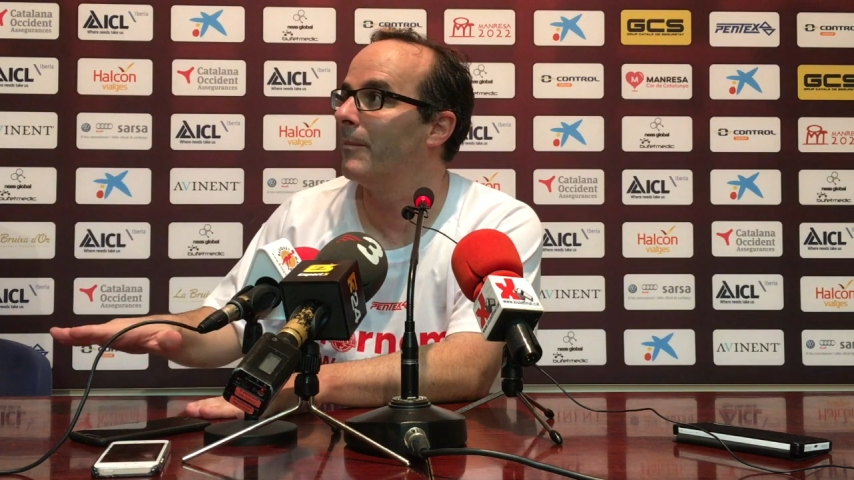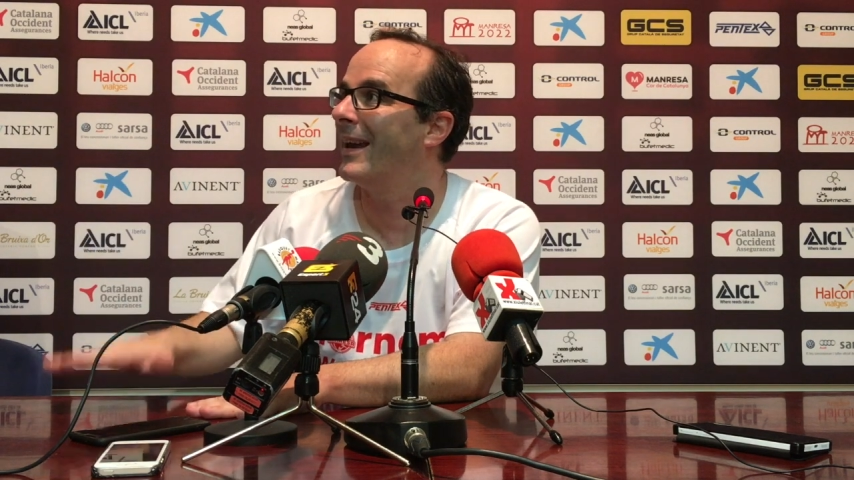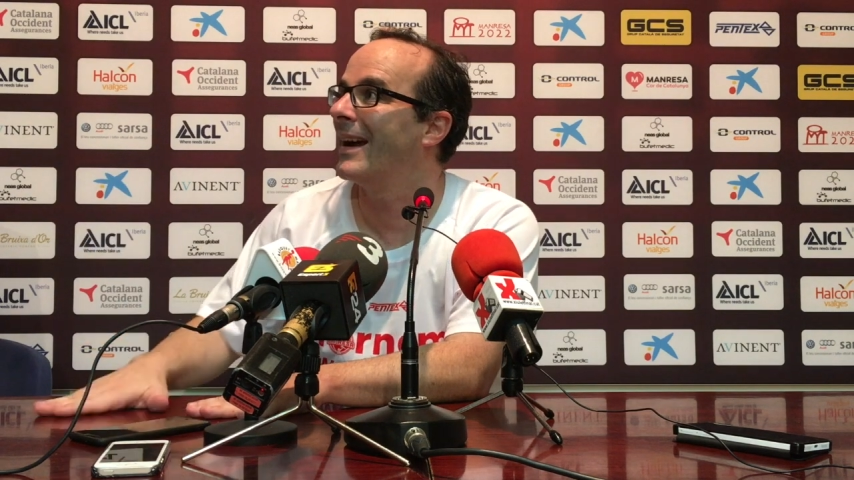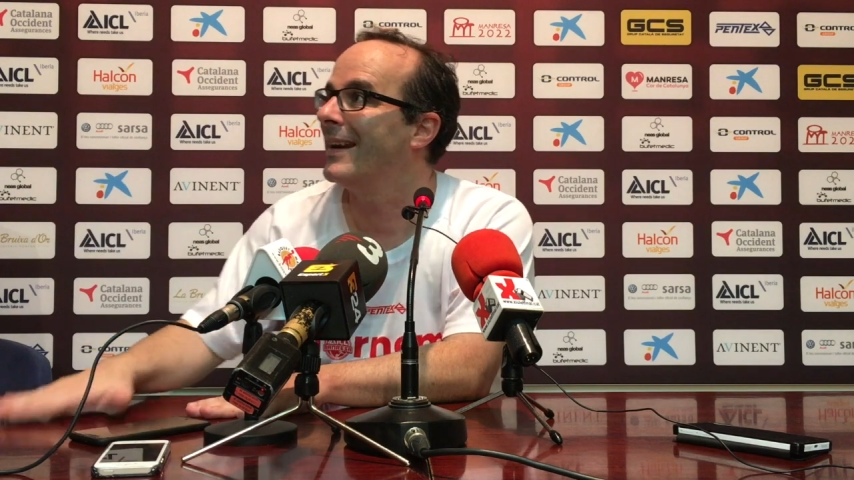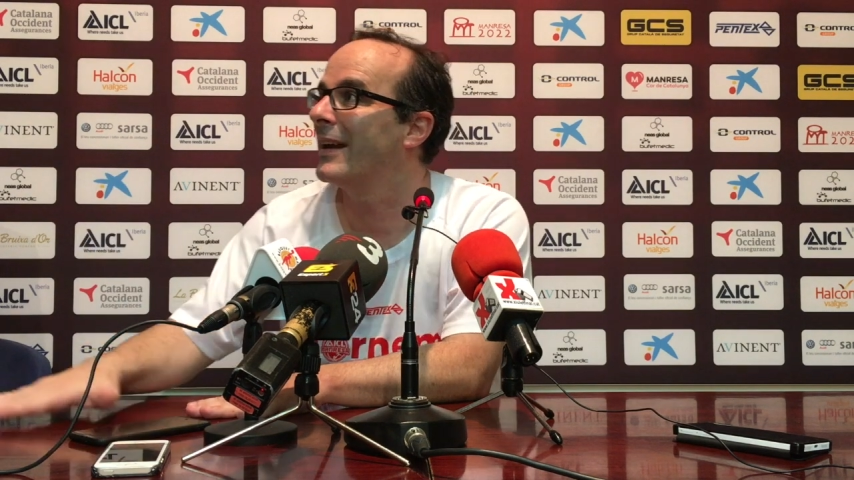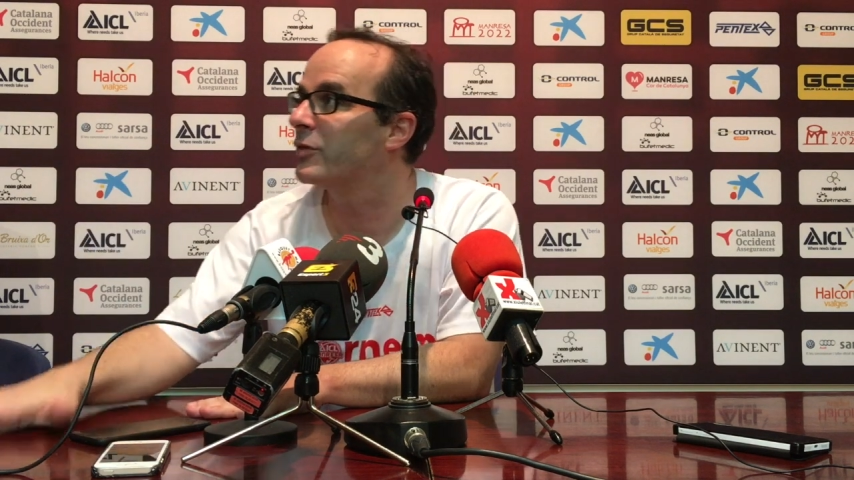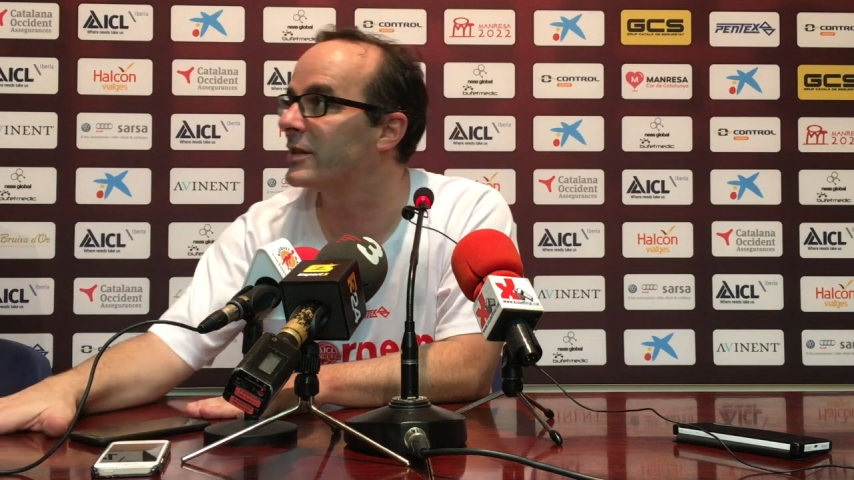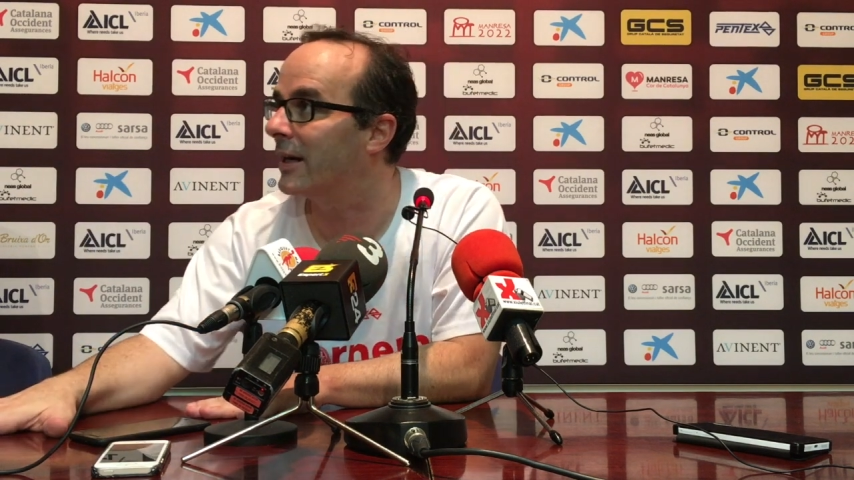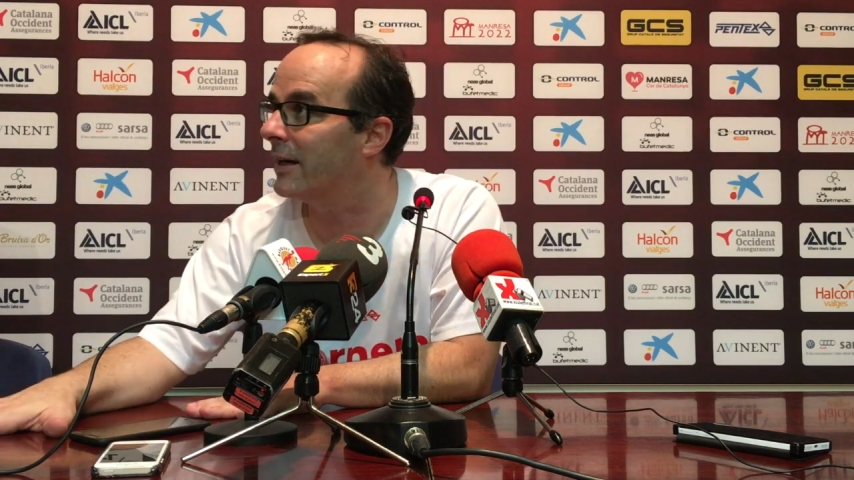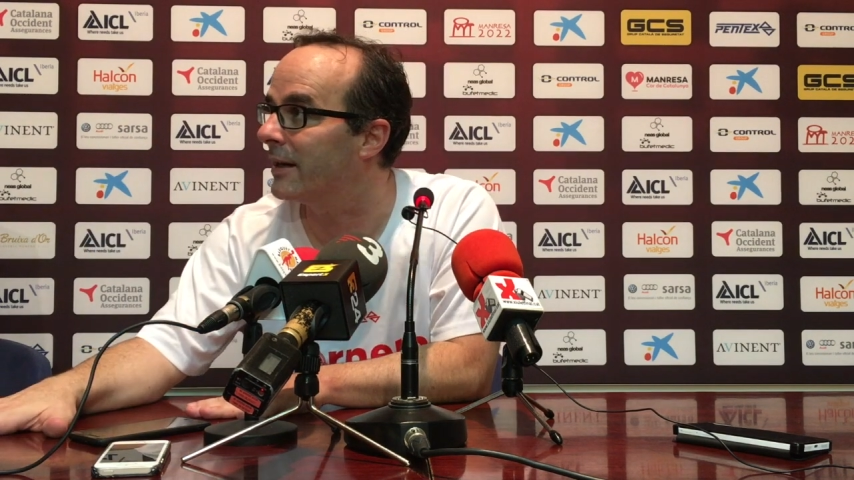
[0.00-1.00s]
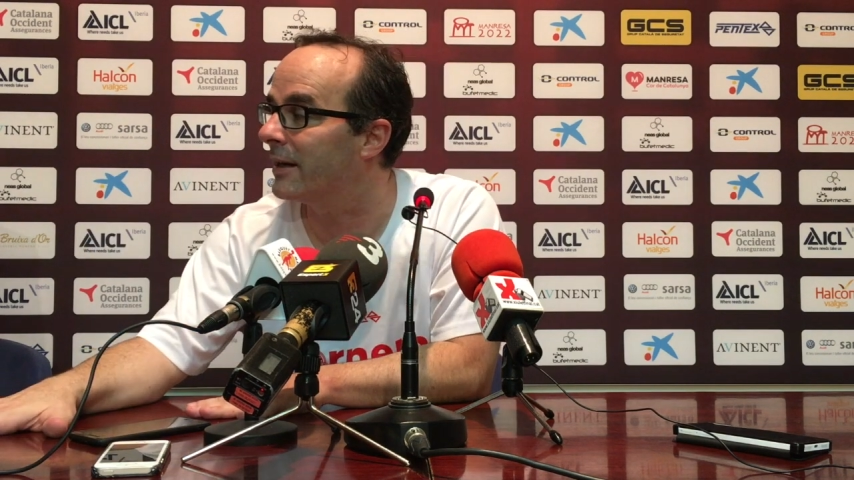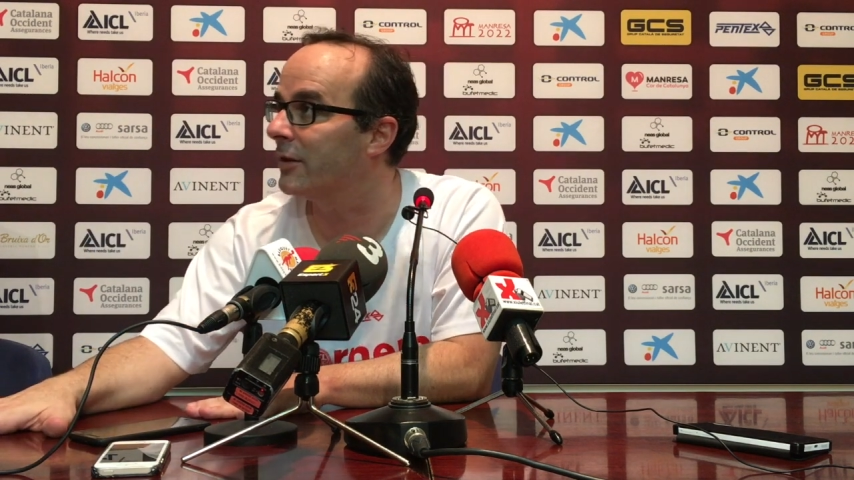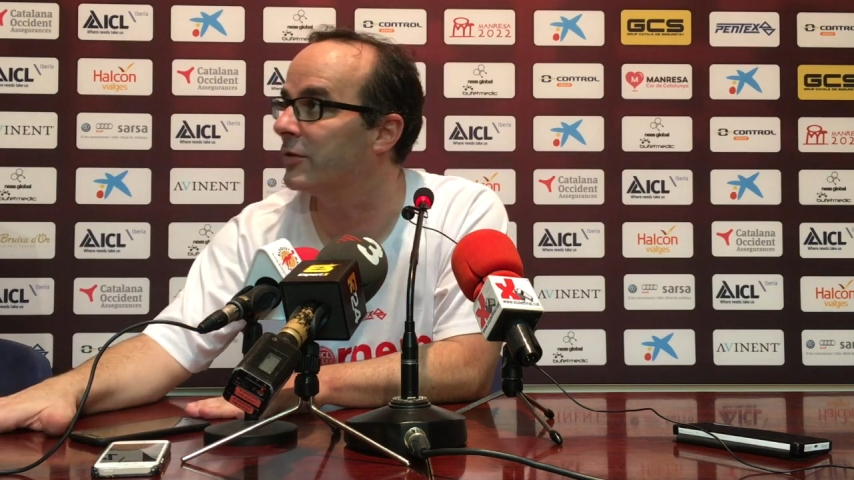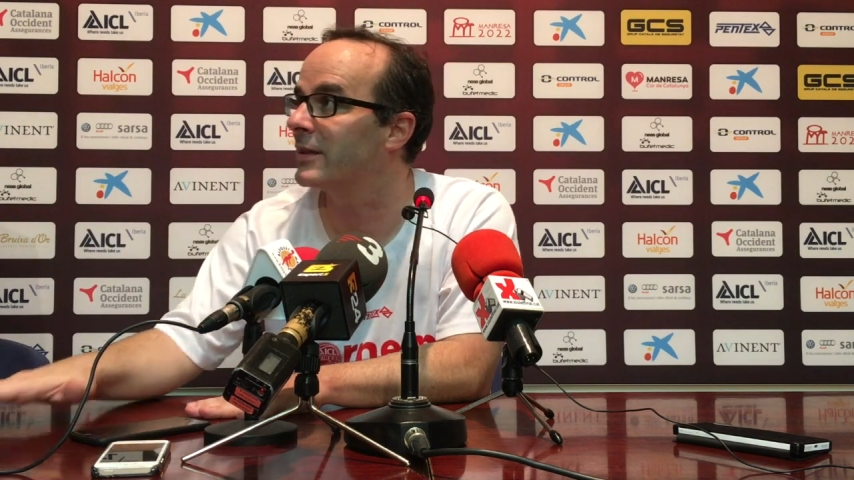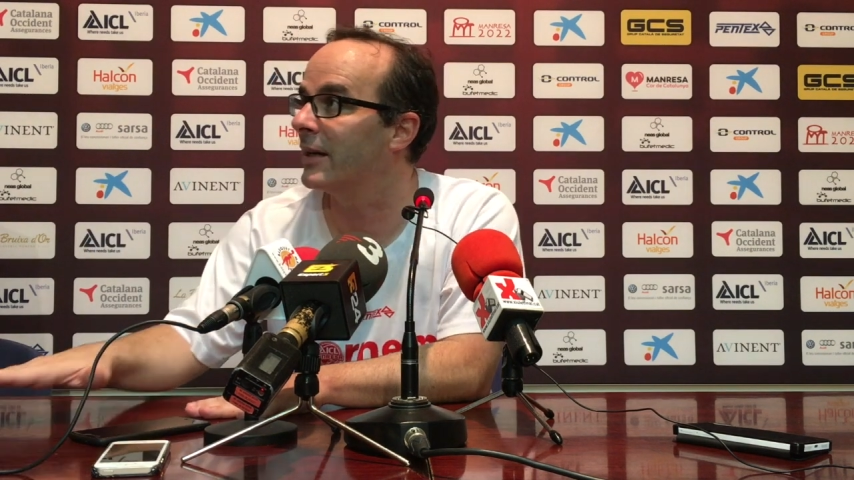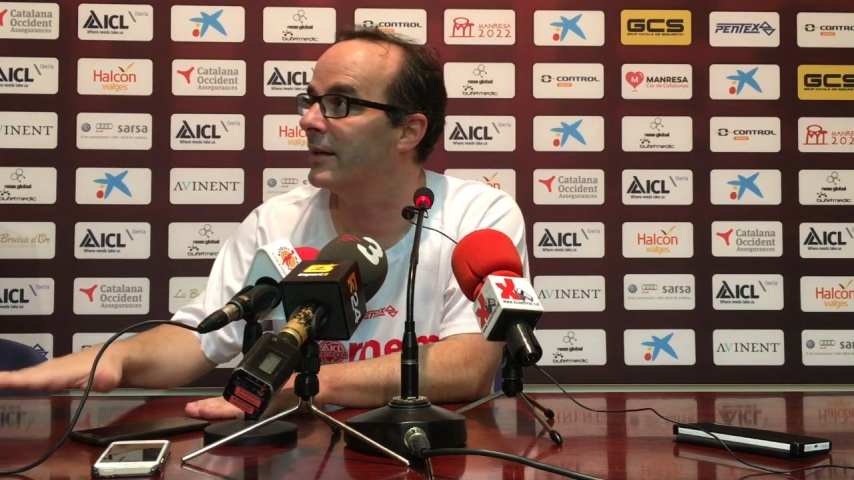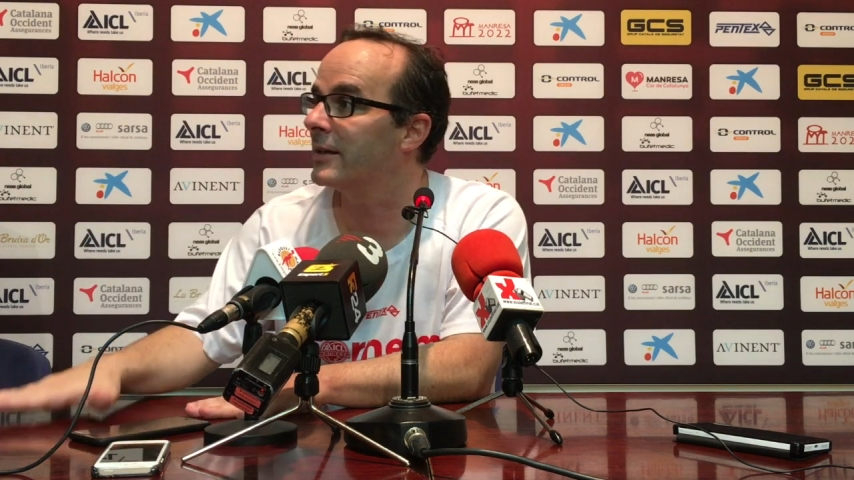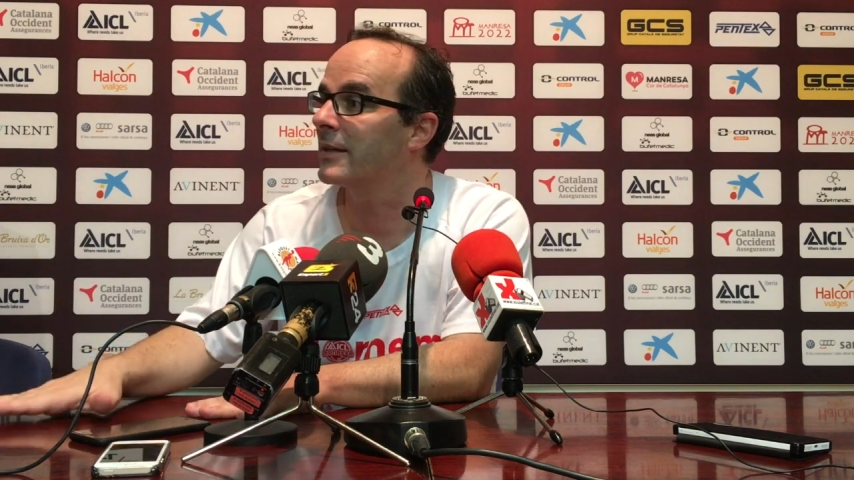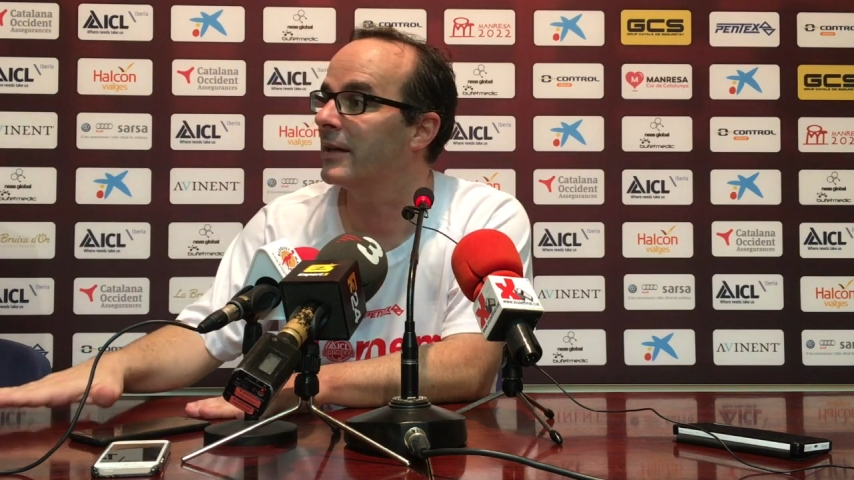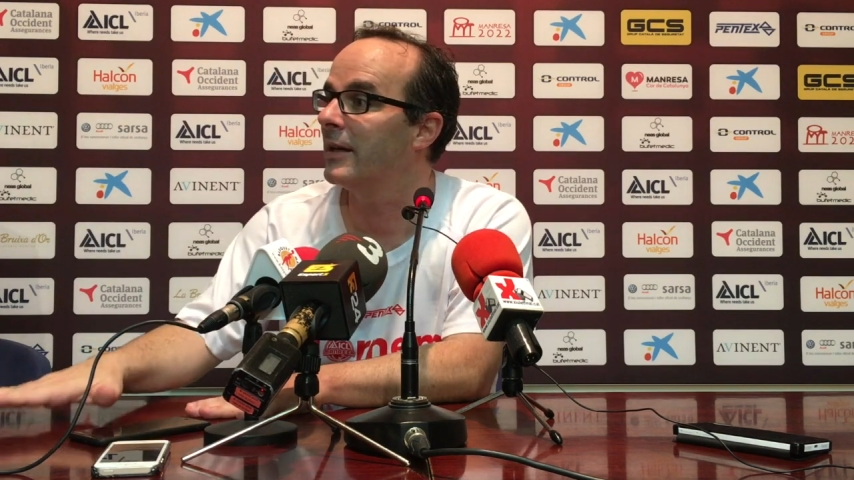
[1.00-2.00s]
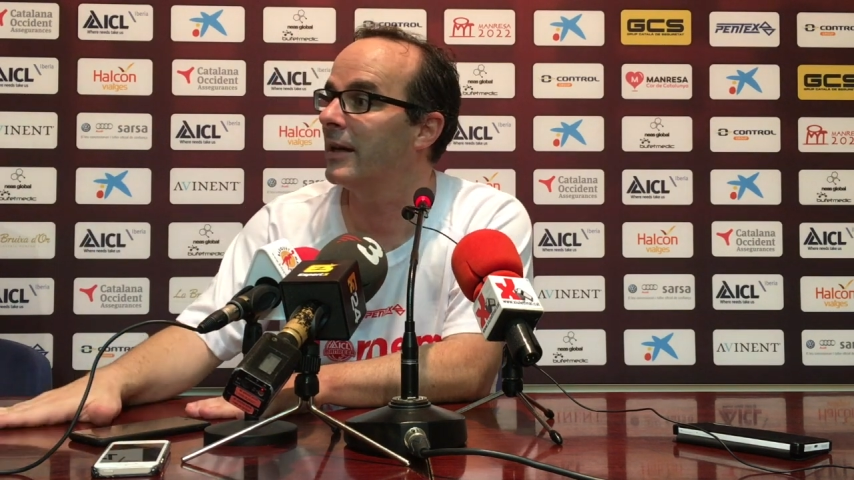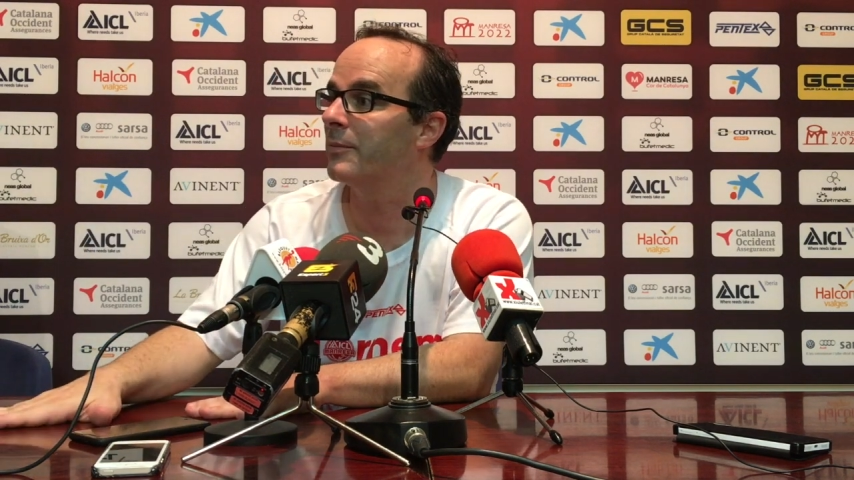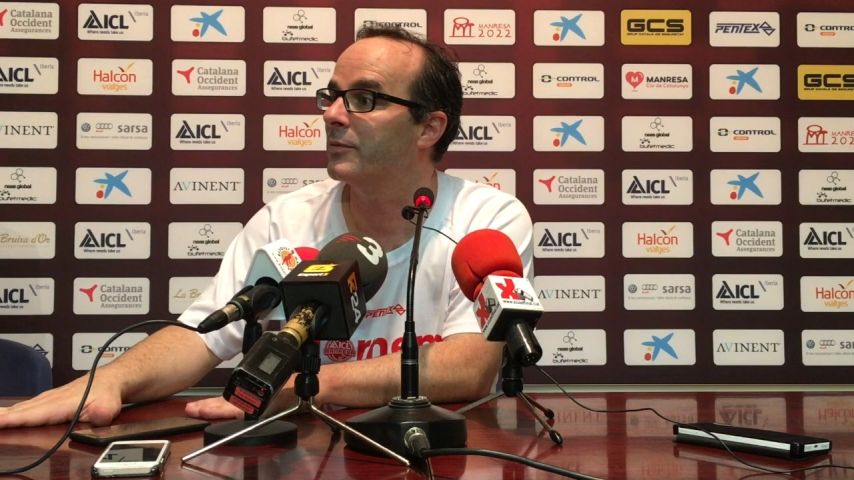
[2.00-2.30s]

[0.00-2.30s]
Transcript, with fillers: para ganar nuestra liga. Nuestra liga es quedar,